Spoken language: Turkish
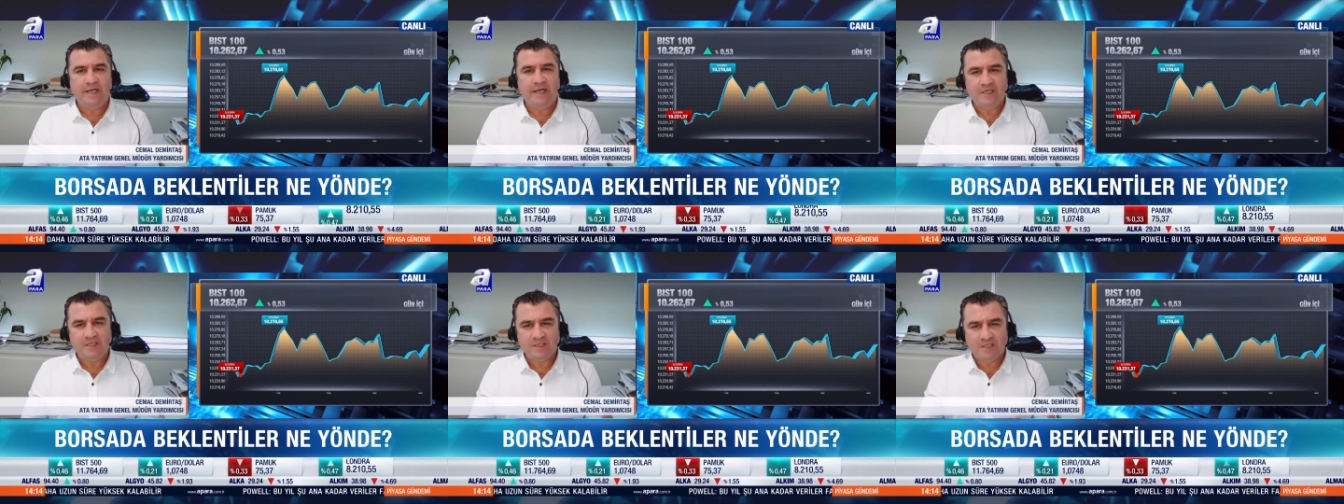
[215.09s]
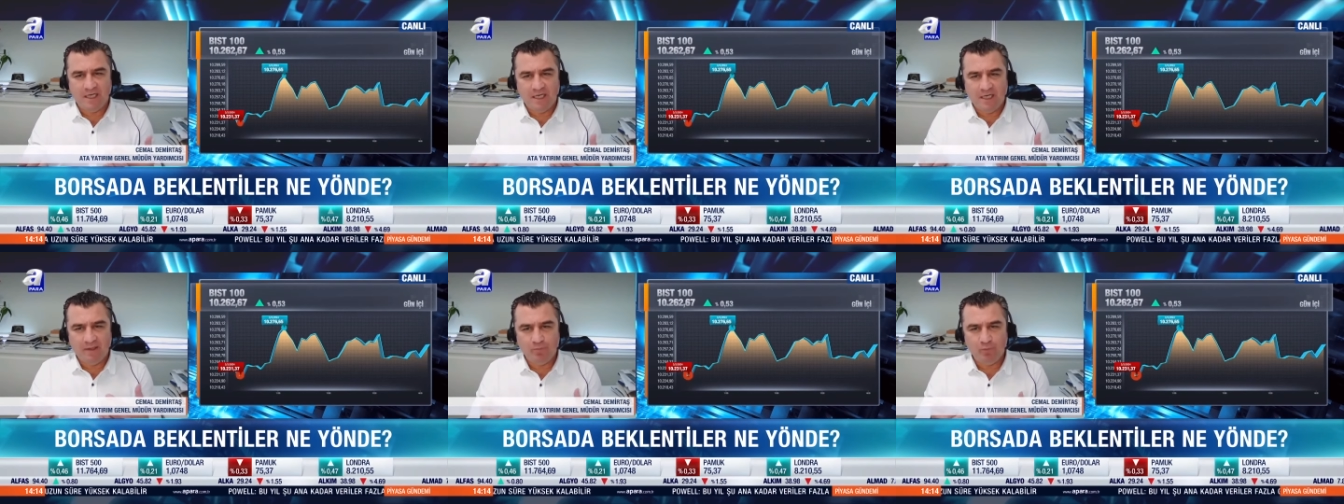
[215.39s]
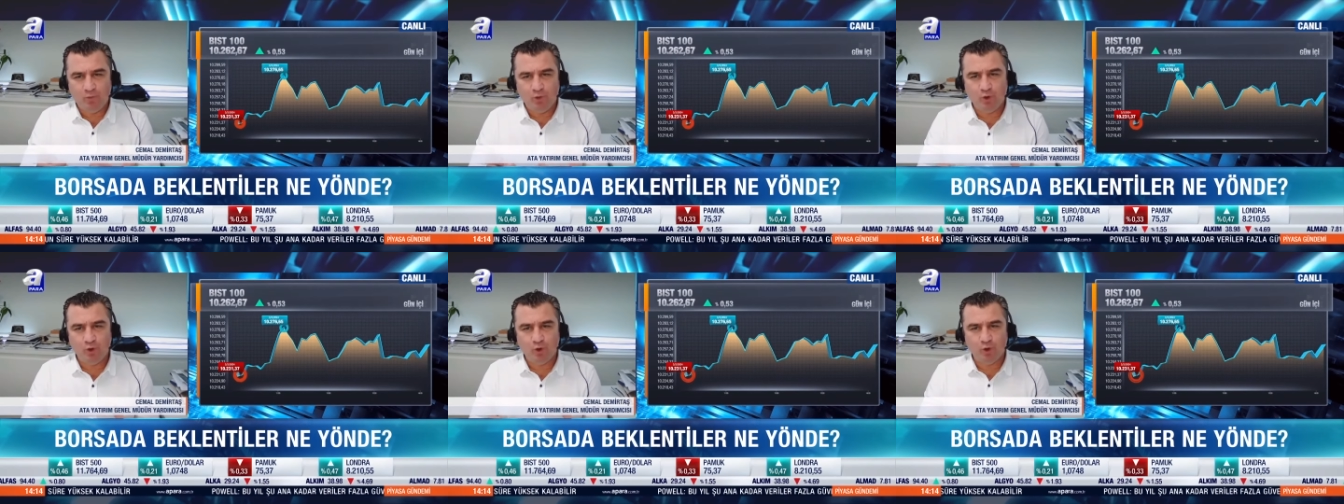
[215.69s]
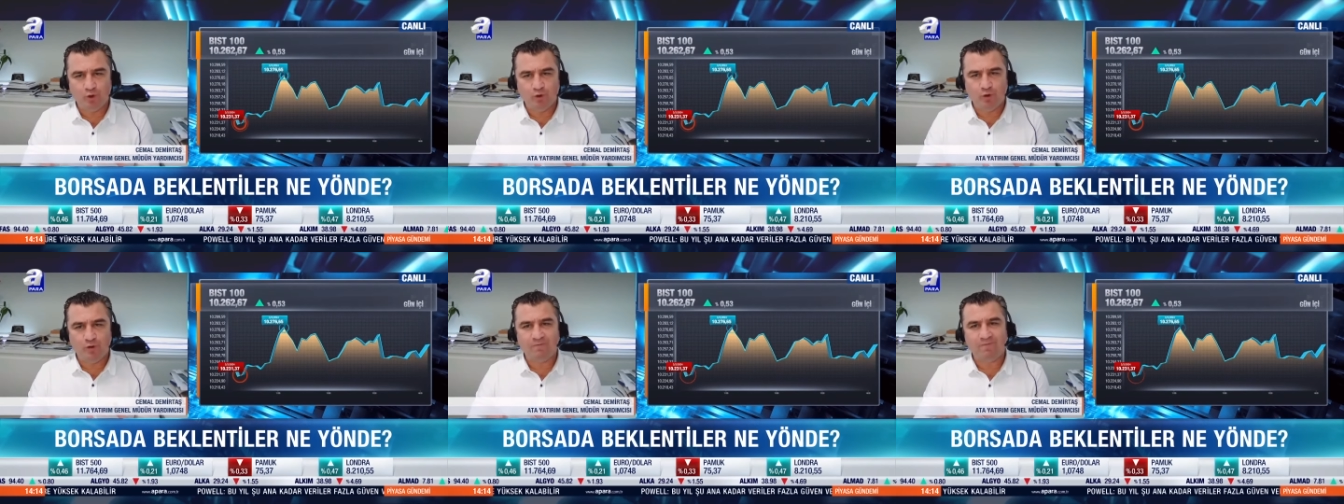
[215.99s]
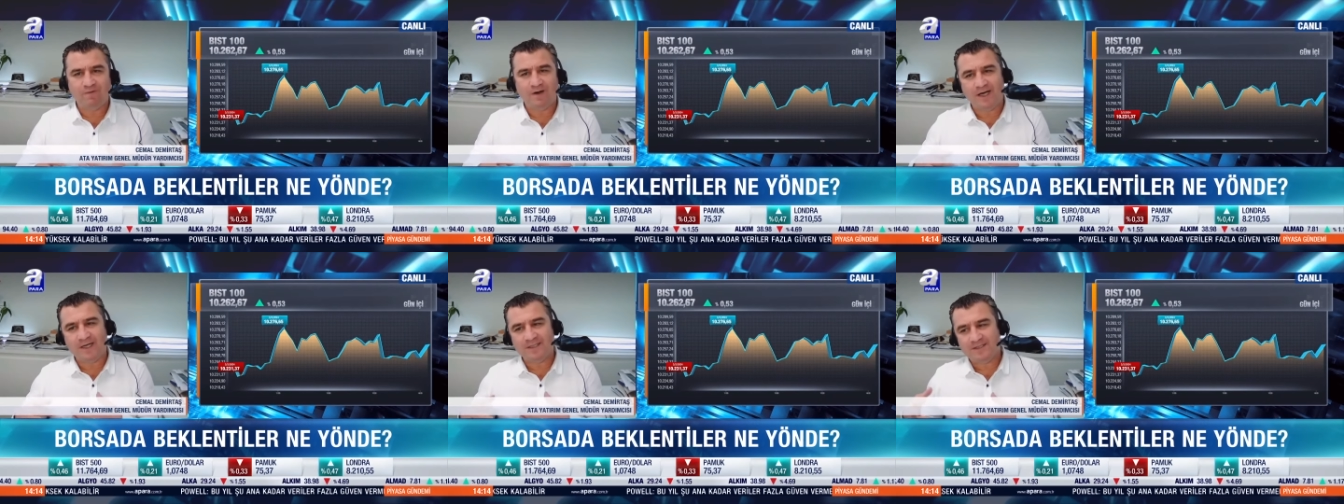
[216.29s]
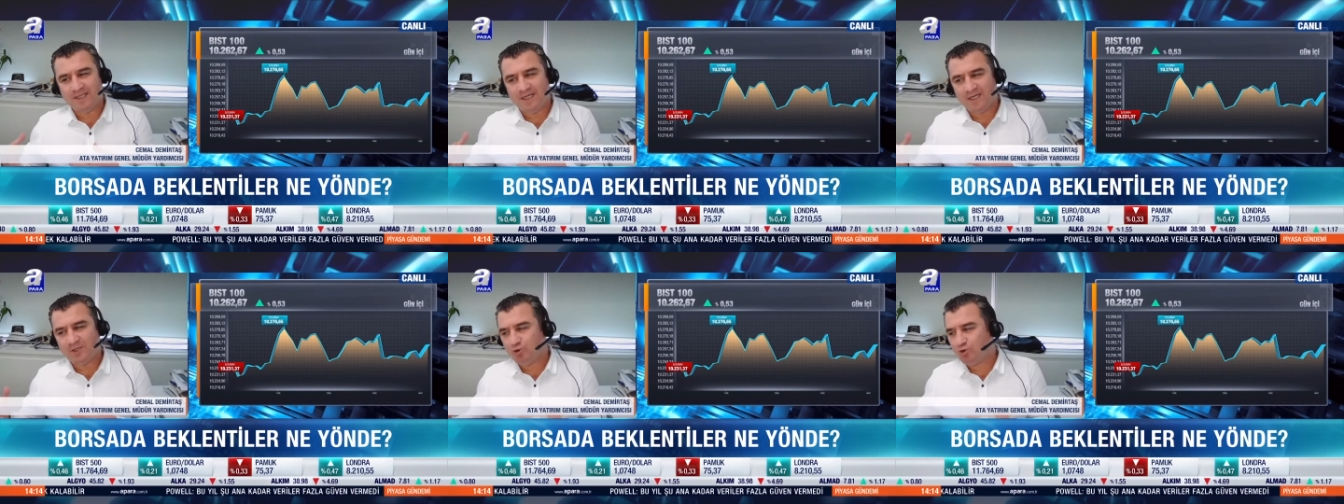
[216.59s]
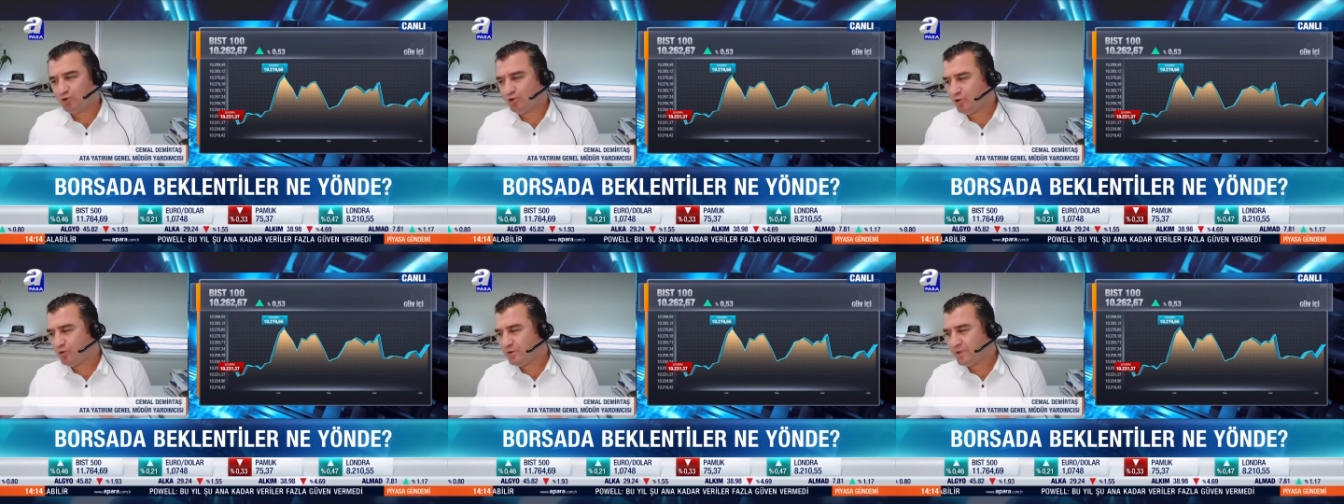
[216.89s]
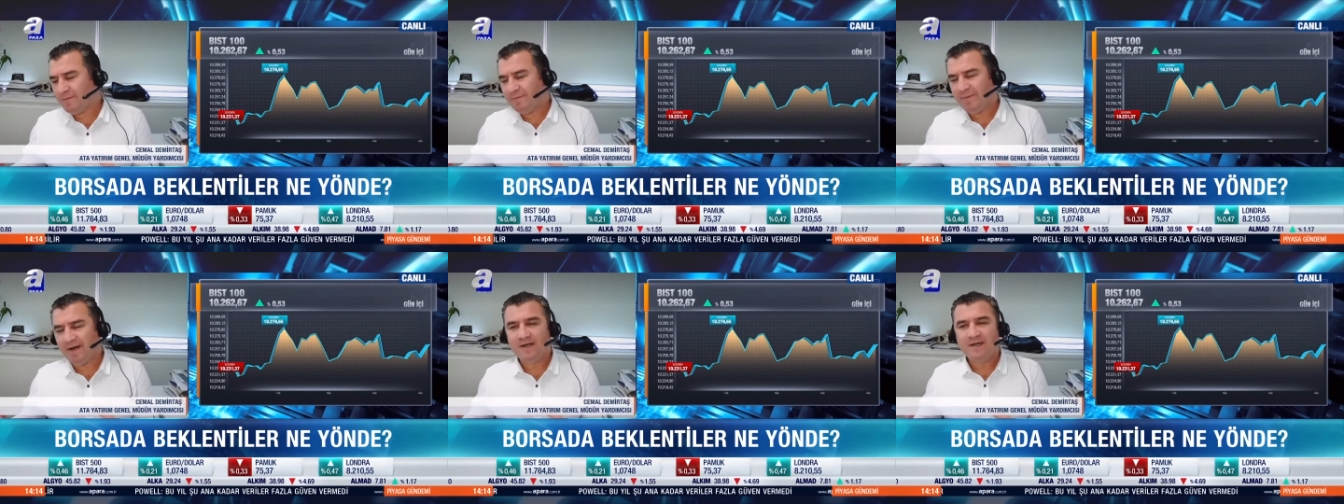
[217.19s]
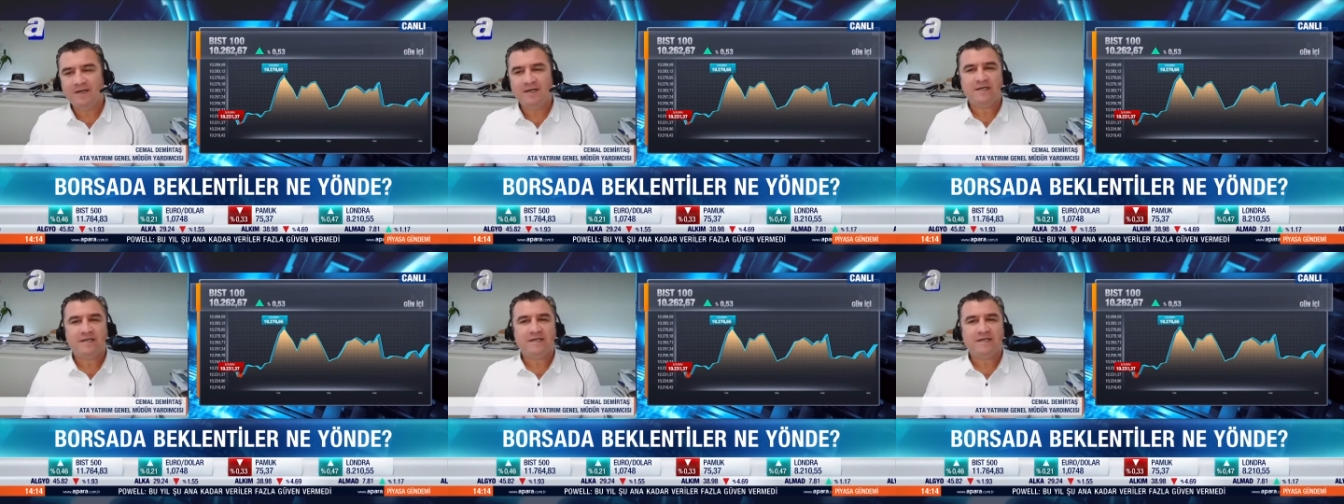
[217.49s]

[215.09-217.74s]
İç talep büyüyordu, faizler düşüyordu ama